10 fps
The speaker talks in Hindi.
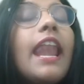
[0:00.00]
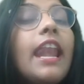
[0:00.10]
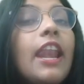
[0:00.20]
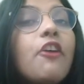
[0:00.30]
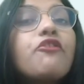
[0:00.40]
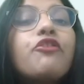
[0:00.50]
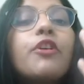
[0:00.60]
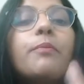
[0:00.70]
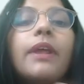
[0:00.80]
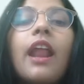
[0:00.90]
लिम्फ
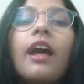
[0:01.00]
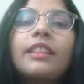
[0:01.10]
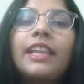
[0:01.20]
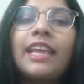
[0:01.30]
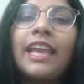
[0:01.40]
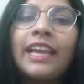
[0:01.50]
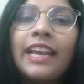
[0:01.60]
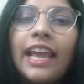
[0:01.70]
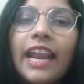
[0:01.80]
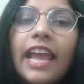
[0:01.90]
बनाते हैं
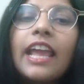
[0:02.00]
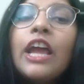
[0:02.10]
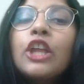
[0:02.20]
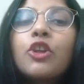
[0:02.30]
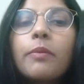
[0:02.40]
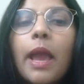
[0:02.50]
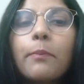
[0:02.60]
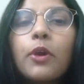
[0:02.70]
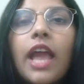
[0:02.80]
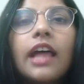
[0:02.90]
क्लियर है तो अभी
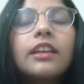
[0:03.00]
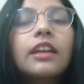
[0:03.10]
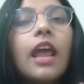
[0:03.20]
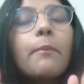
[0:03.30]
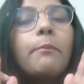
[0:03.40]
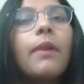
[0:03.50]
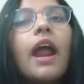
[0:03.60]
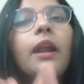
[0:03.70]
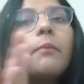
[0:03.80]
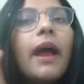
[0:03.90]
आपको याद रखना है
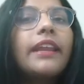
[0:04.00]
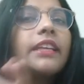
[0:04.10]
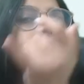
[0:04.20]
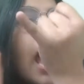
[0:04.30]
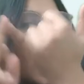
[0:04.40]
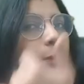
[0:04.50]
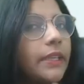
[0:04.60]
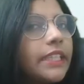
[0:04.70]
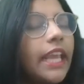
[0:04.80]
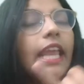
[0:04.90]
ब्लड माइनस आर
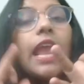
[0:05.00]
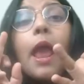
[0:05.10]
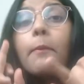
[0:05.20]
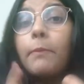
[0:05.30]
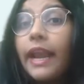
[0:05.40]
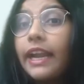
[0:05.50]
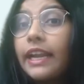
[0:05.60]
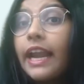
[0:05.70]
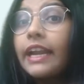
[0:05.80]
प्लेटलेट